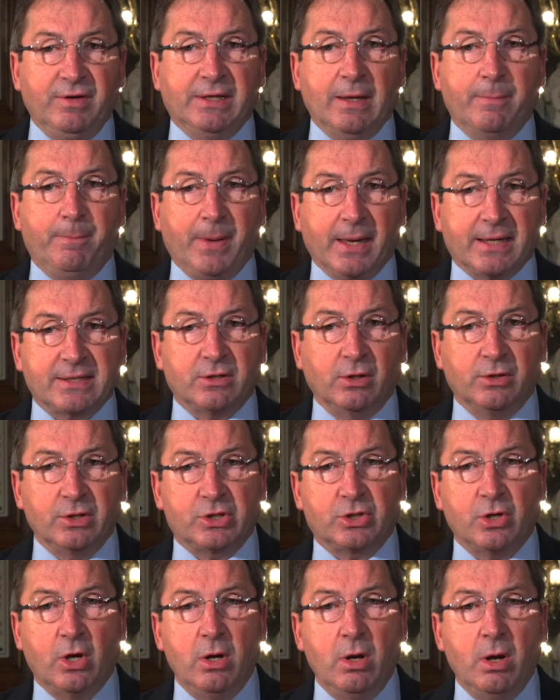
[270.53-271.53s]
des personnes
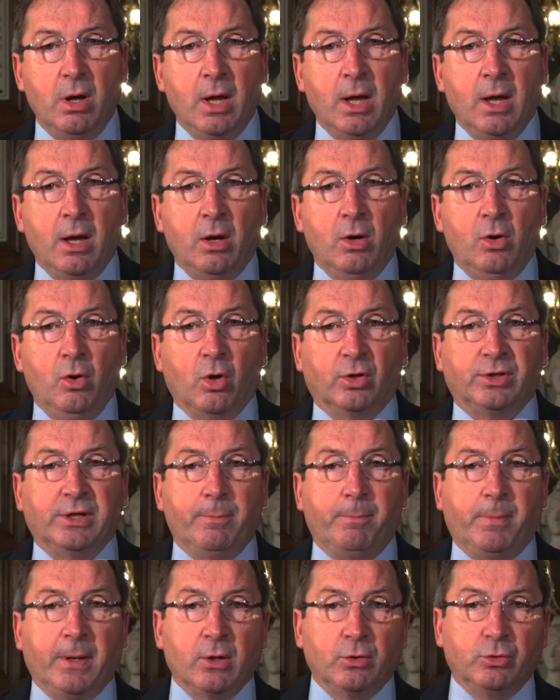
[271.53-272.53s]
seules lors des
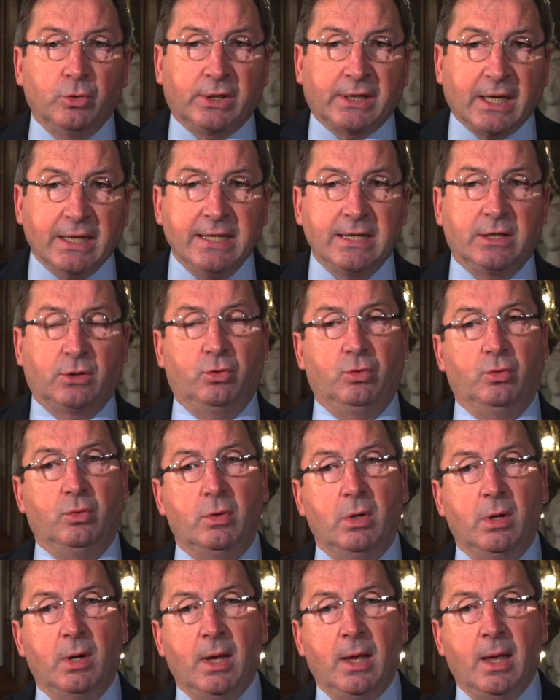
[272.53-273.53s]
périodes de
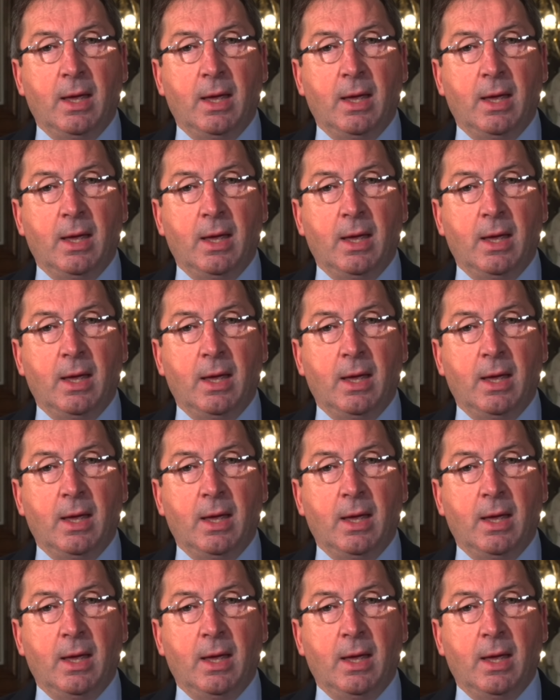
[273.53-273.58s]
canicule.